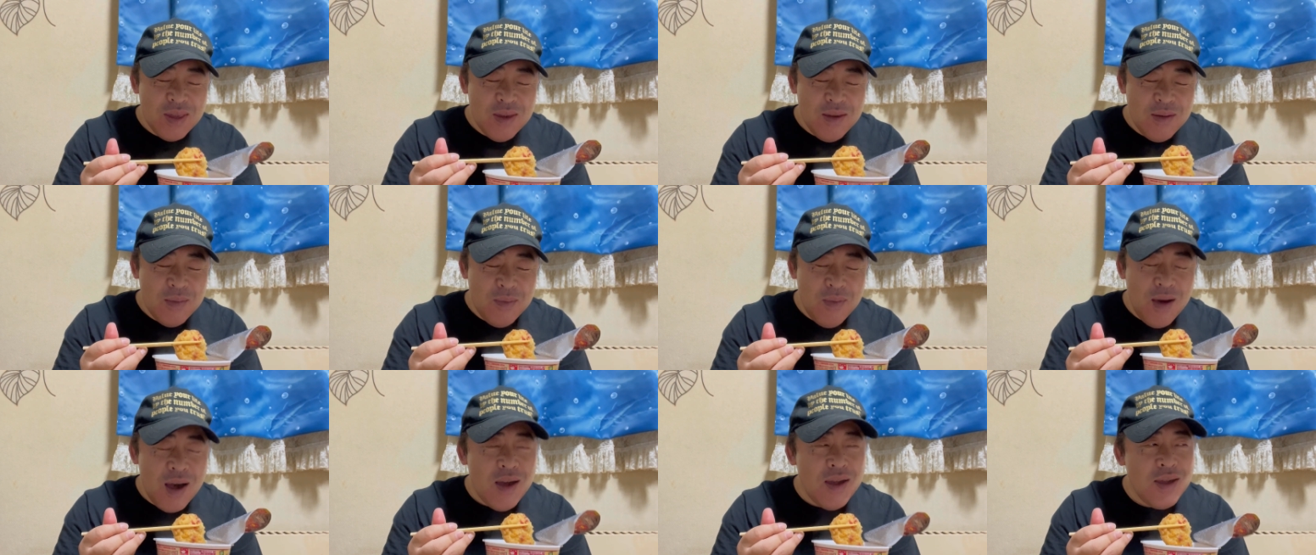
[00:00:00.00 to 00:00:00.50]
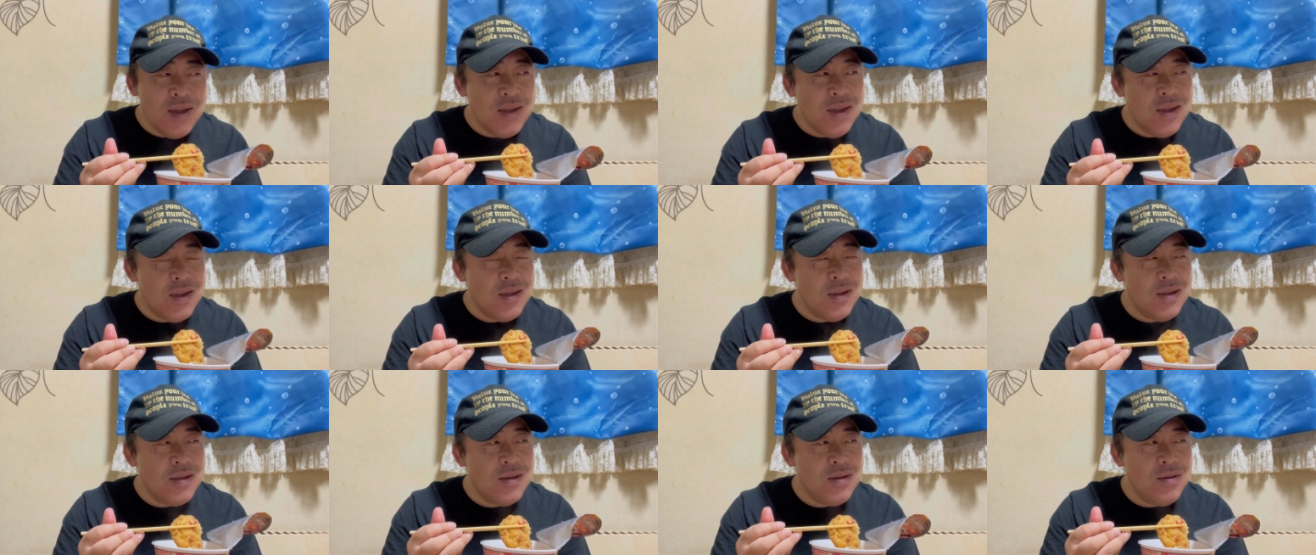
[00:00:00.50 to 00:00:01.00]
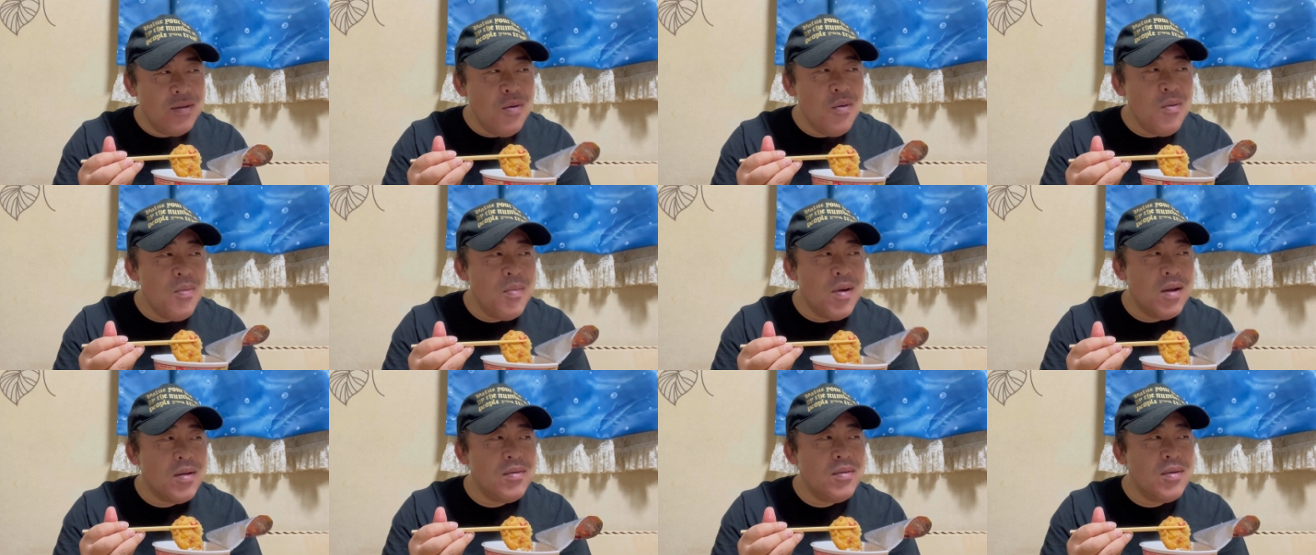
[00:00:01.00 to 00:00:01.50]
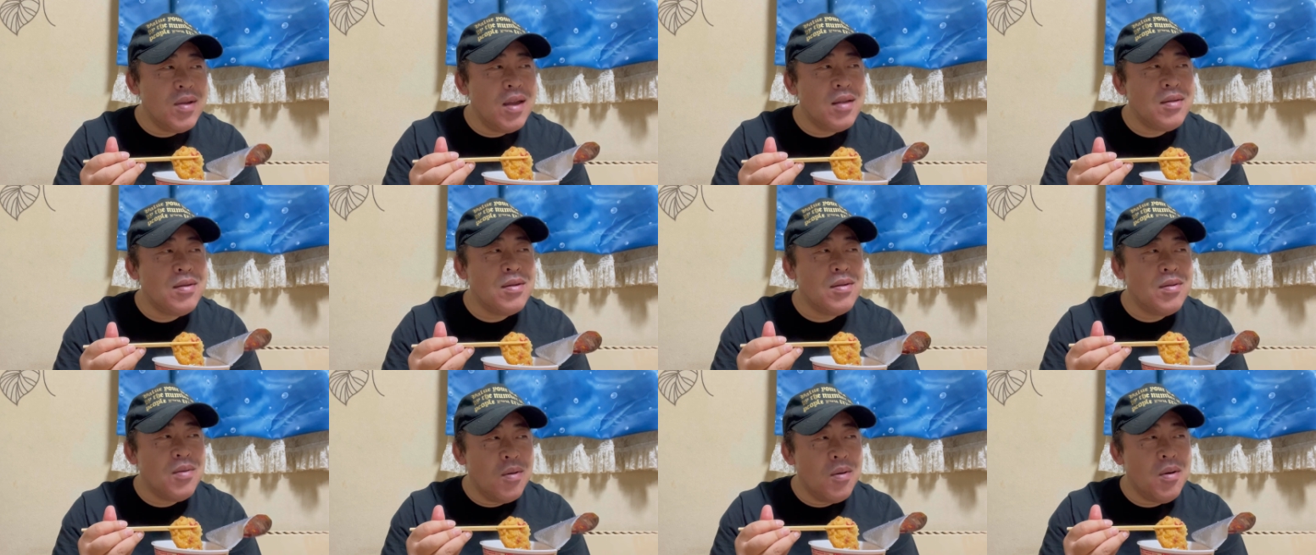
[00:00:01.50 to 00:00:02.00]
前ノーマルのや
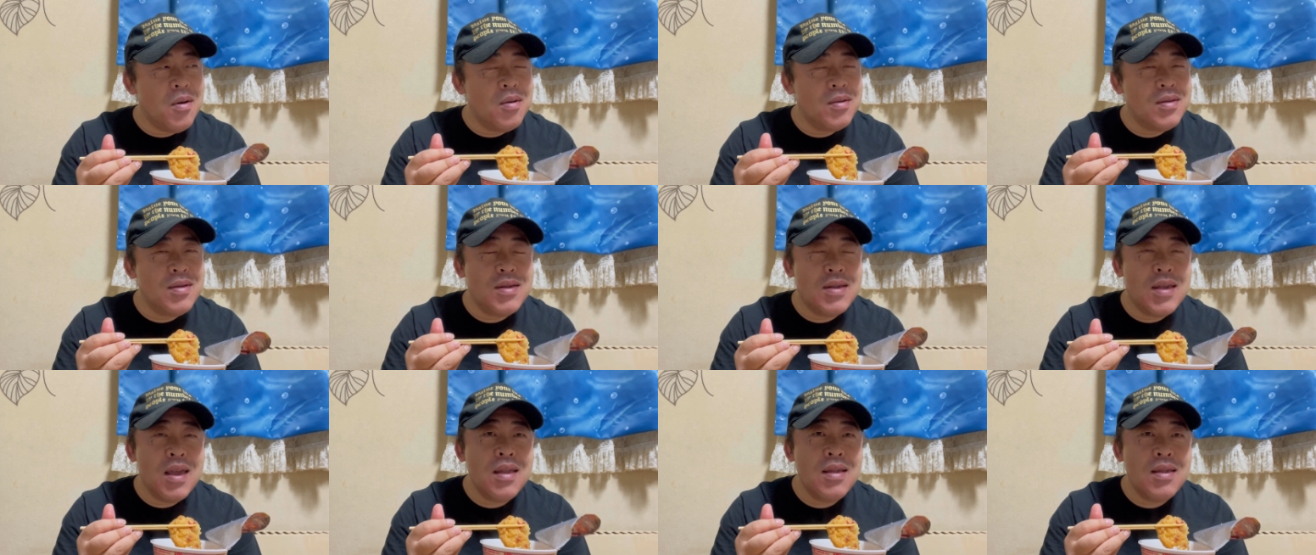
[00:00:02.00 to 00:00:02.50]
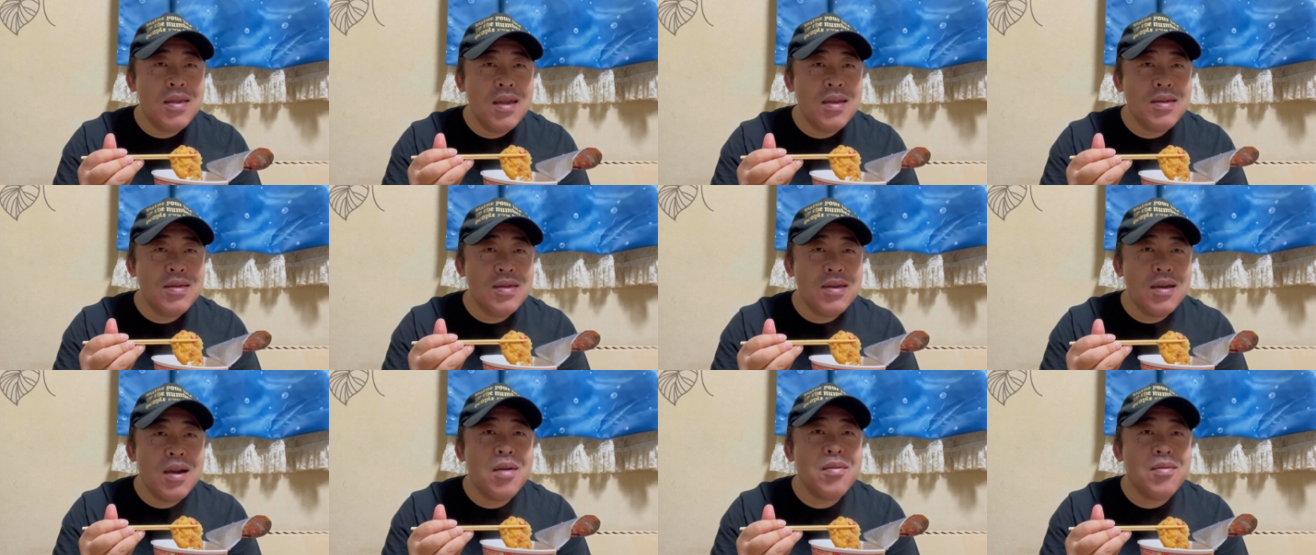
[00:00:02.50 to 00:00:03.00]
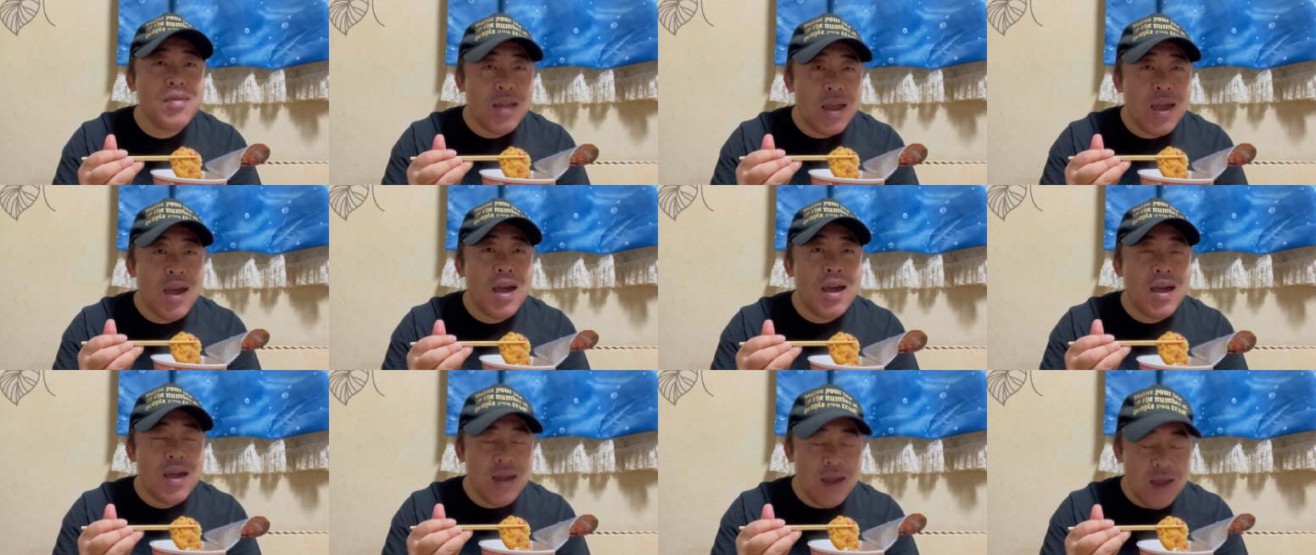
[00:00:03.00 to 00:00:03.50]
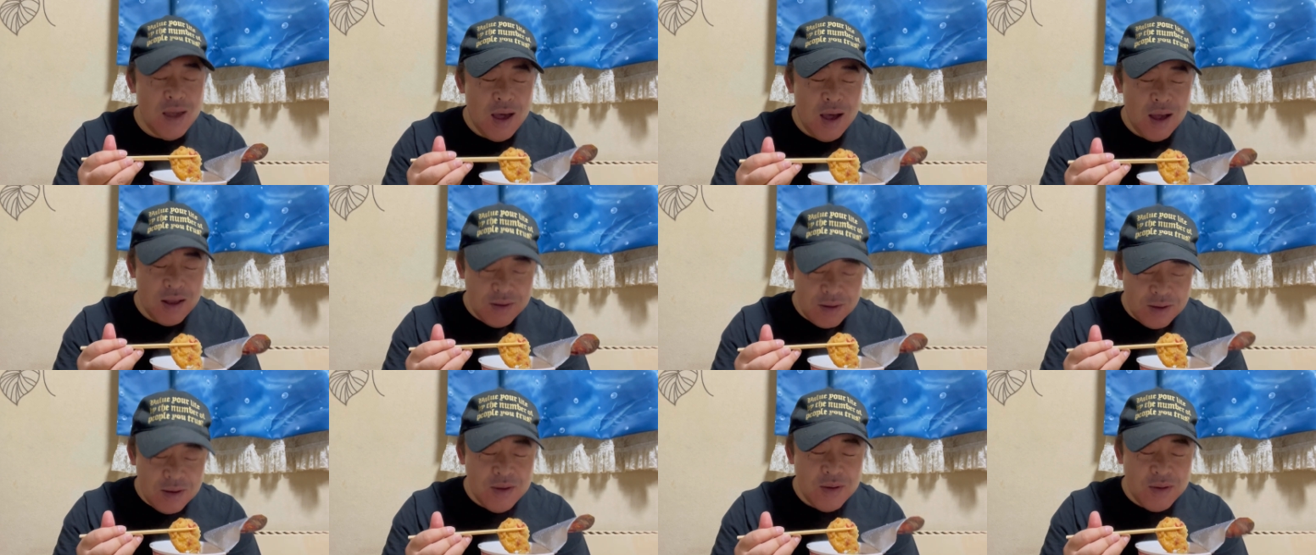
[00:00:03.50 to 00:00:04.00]
つと全然違うね
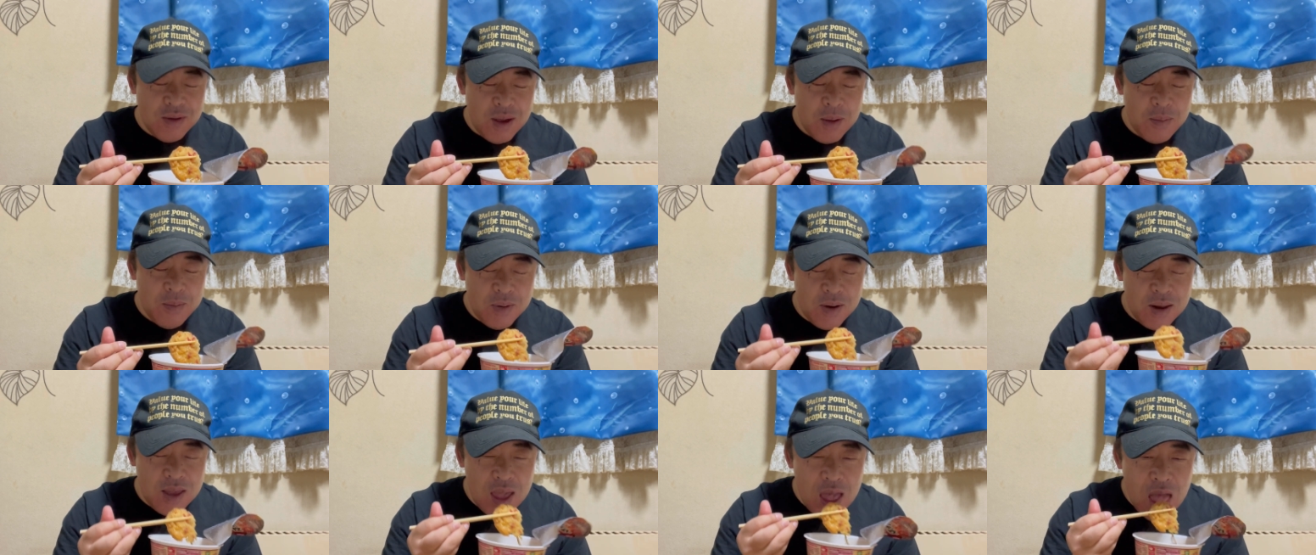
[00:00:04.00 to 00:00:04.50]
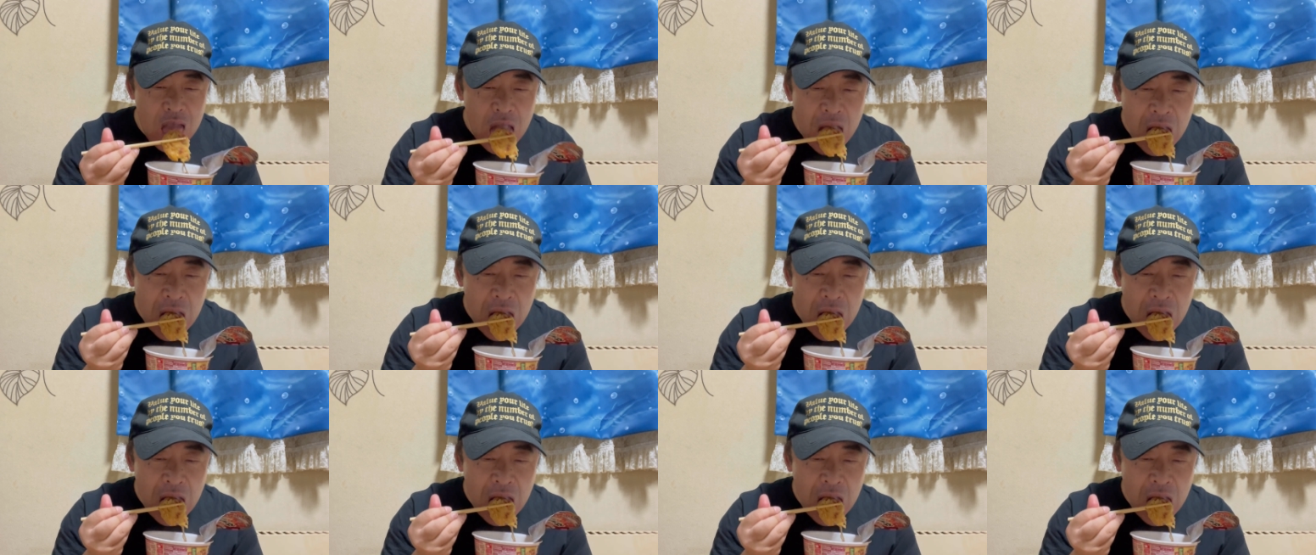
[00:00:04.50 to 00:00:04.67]
厚いとやっぱり。